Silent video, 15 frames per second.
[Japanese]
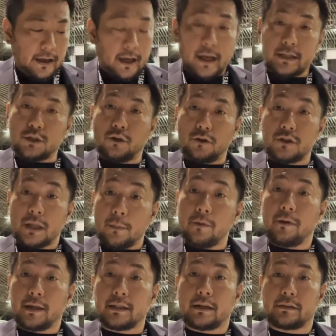えー、それを
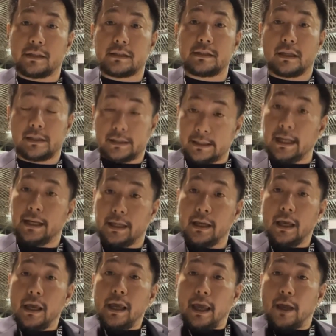セミファイナルですね、しっかり、
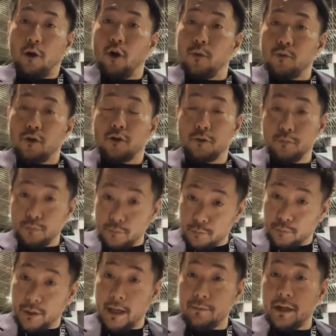えー、ホームを
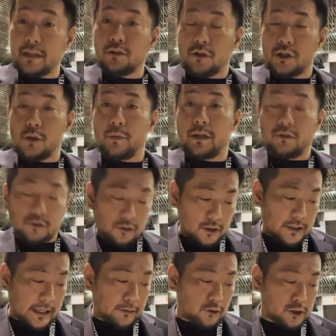ブレイブレッドに染めることに
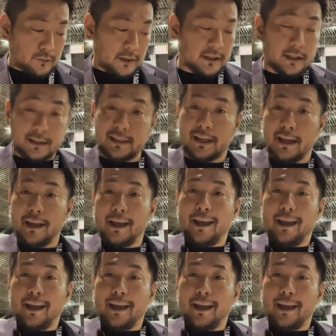成功しましたし、